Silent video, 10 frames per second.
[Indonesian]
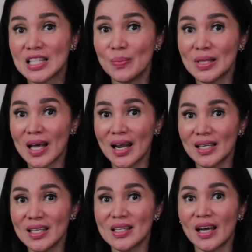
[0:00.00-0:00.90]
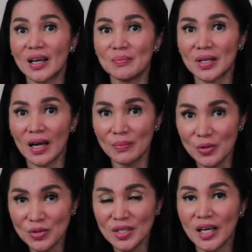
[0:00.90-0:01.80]
Sebentar lagi saya akan
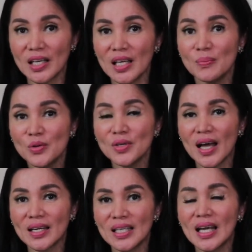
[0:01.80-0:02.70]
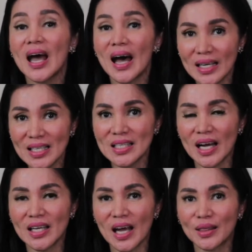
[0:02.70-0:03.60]
bergabung dengan Ibu Nani Hadi
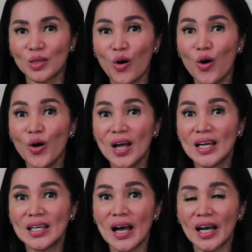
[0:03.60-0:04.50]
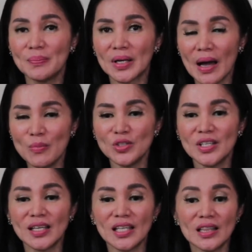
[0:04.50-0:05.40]
Cahyanto yang akan bergabung
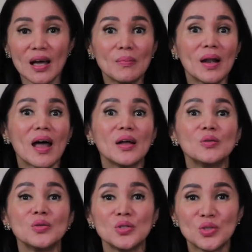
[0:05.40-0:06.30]
dengan kita melalui